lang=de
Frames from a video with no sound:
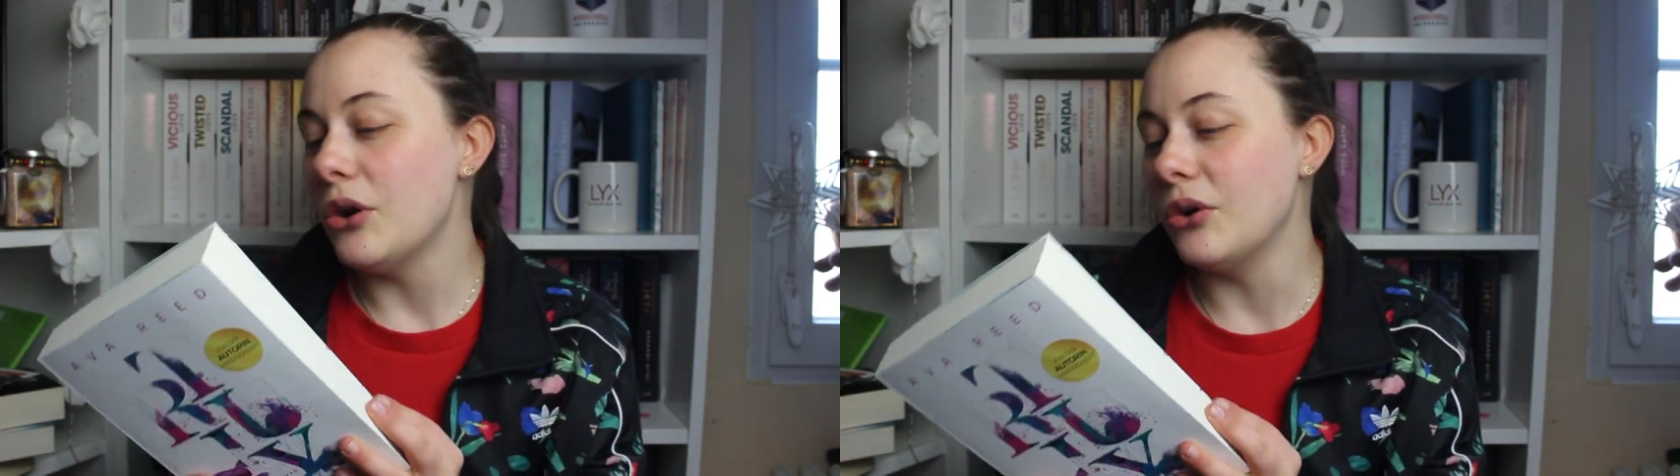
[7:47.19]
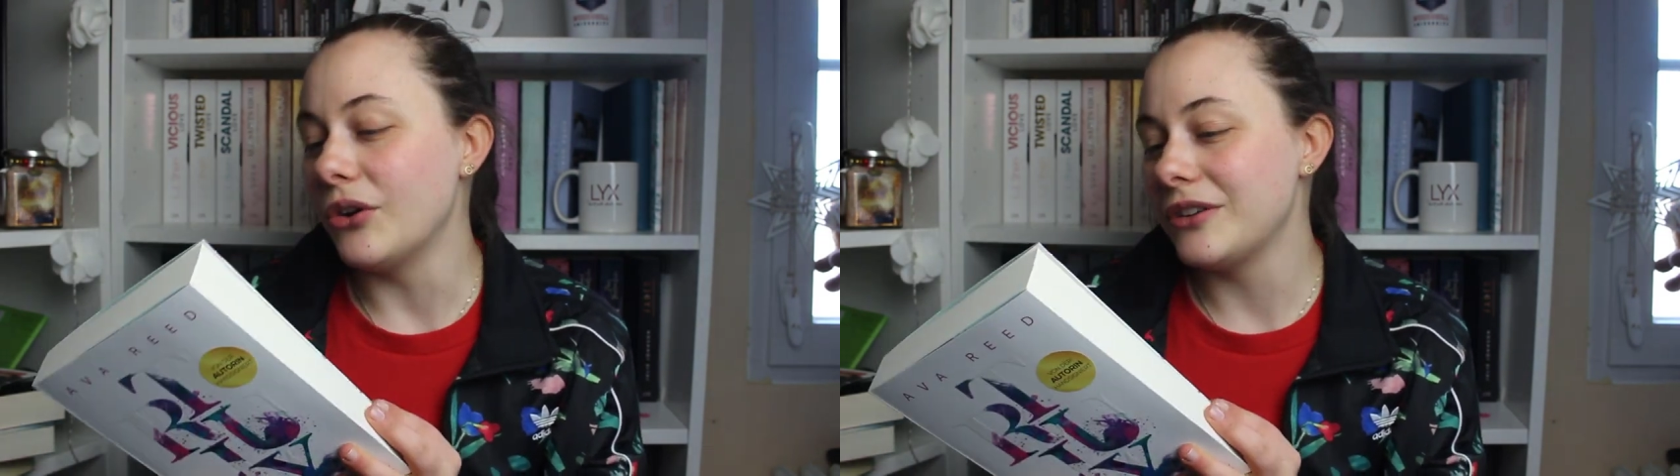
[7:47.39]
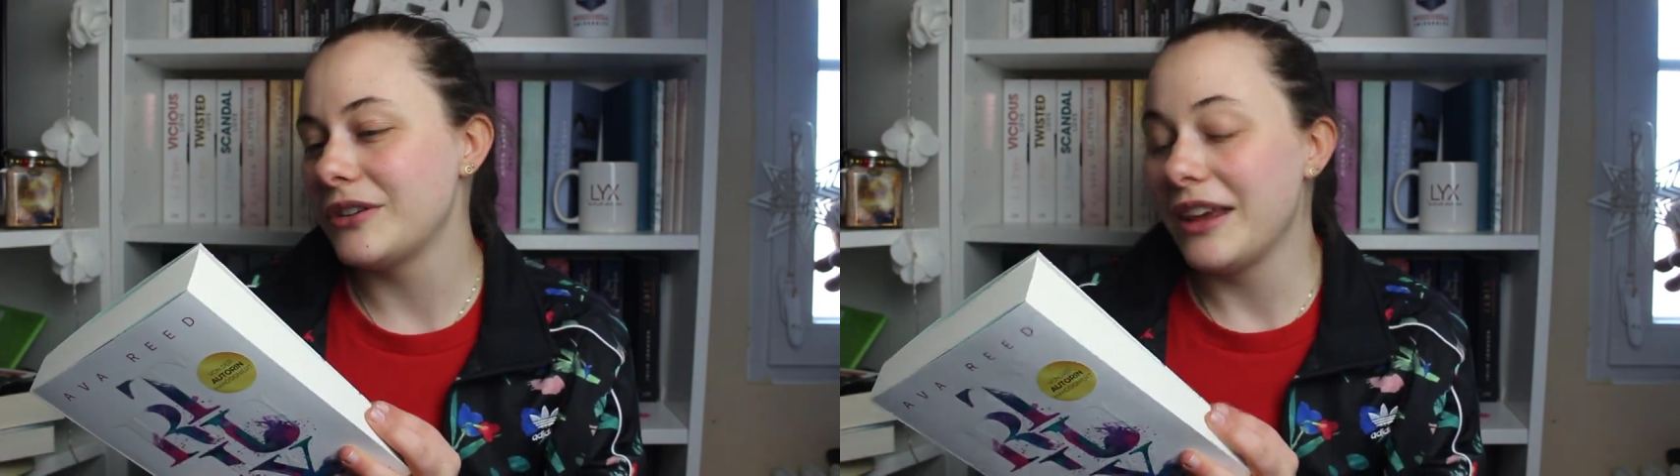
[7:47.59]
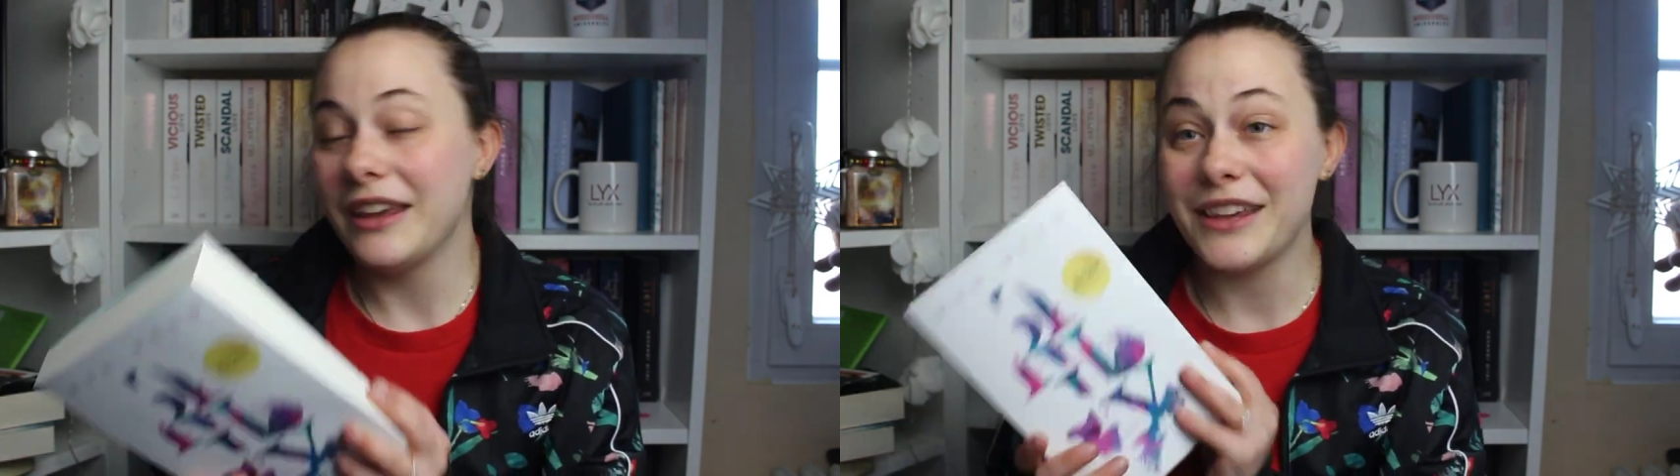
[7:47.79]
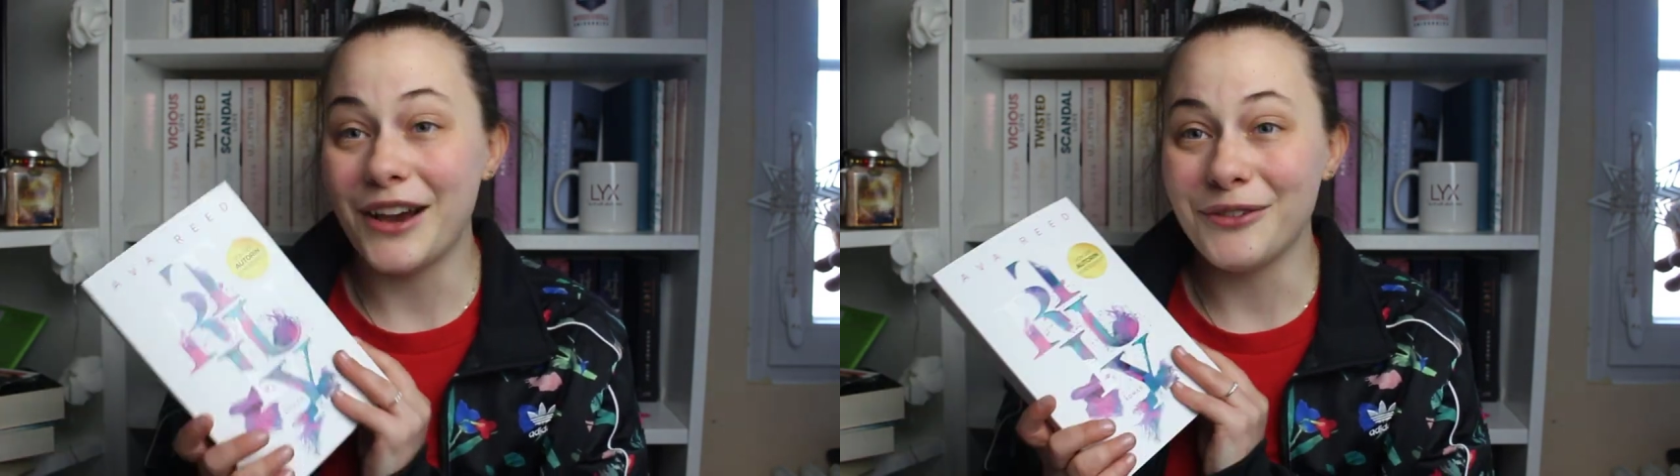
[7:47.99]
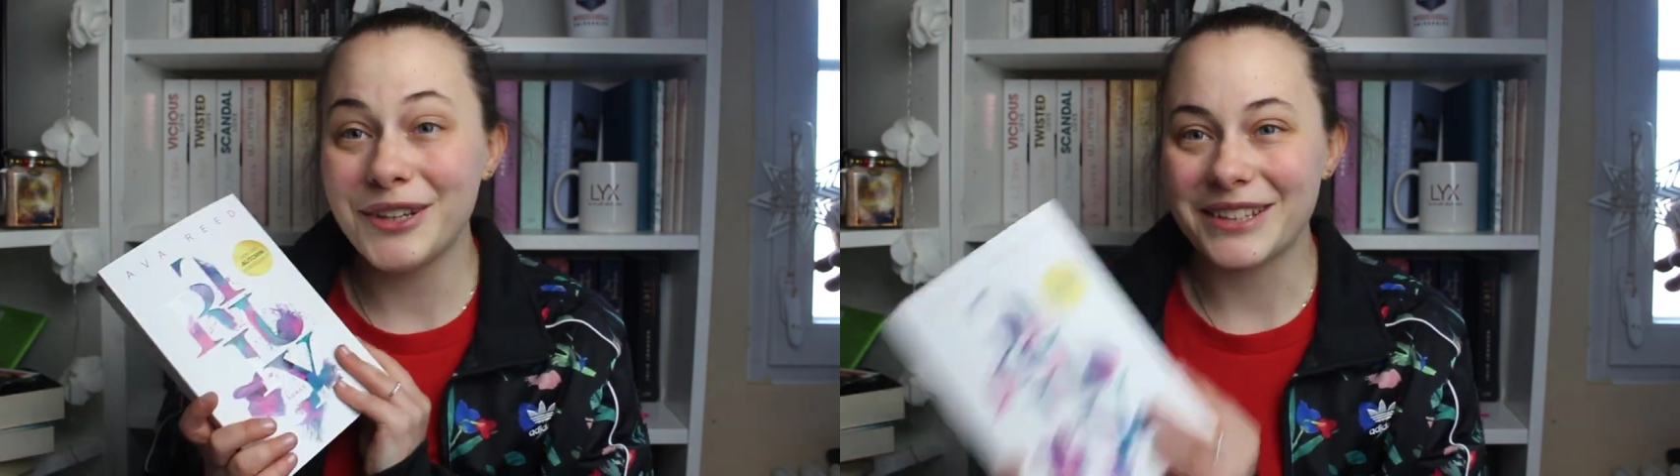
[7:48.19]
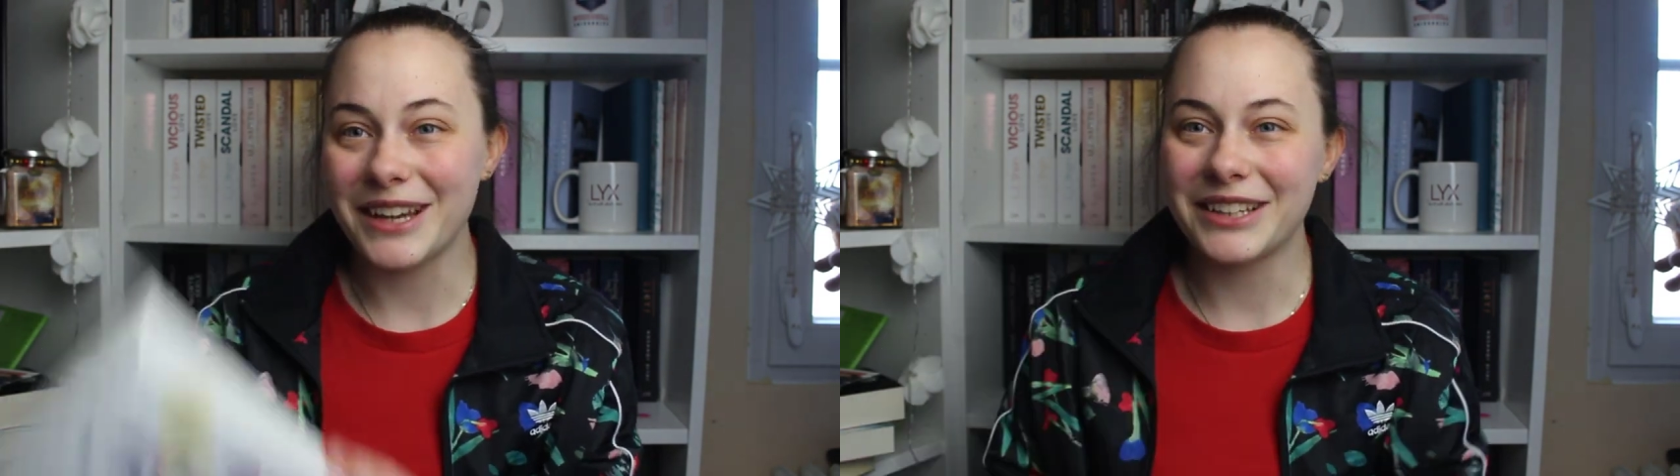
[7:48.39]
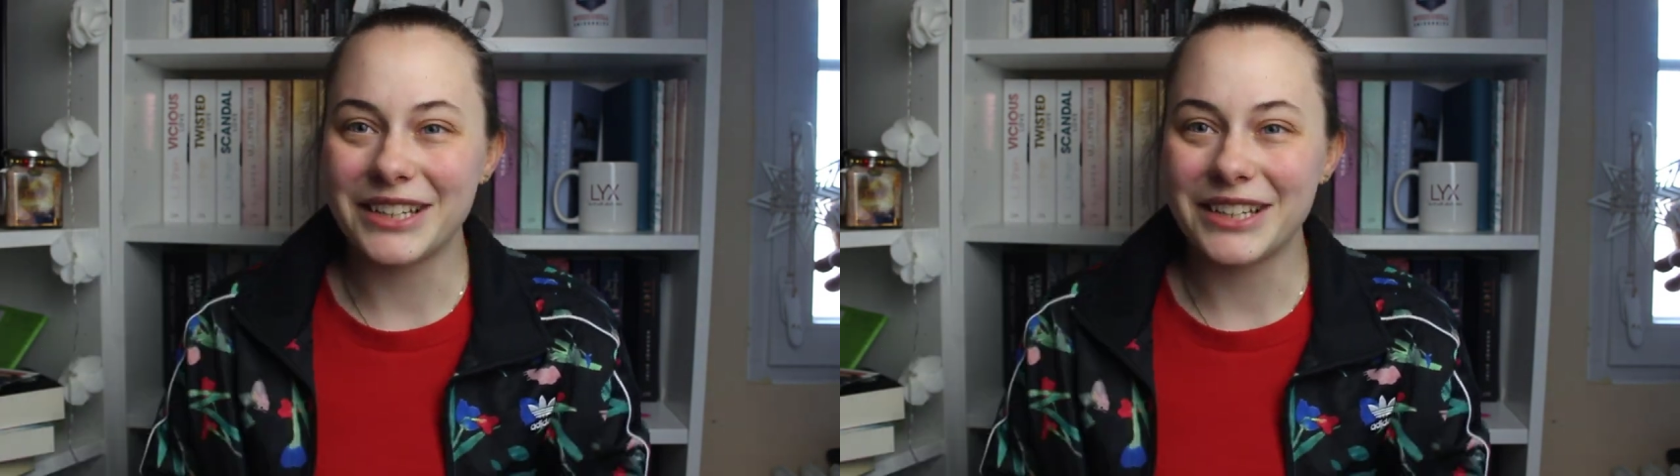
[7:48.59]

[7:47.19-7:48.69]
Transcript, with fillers: Und ja, wie gesagt,